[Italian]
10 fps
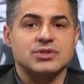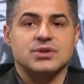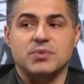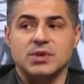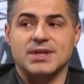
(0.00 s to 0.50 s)

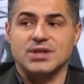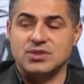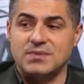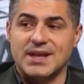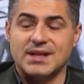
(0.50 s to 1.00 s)
oggi più di
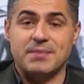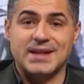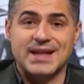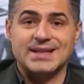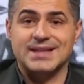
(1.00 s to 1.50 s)
10.000
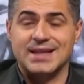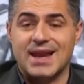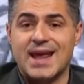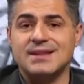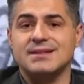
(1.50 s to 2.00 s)
dipendenti
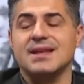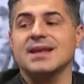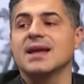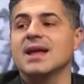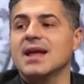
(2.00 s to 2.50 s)

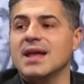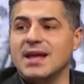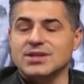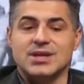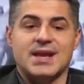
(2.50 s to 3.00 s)
diretti
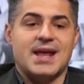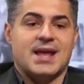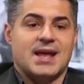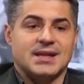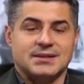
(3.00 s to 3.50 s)
e ce n'è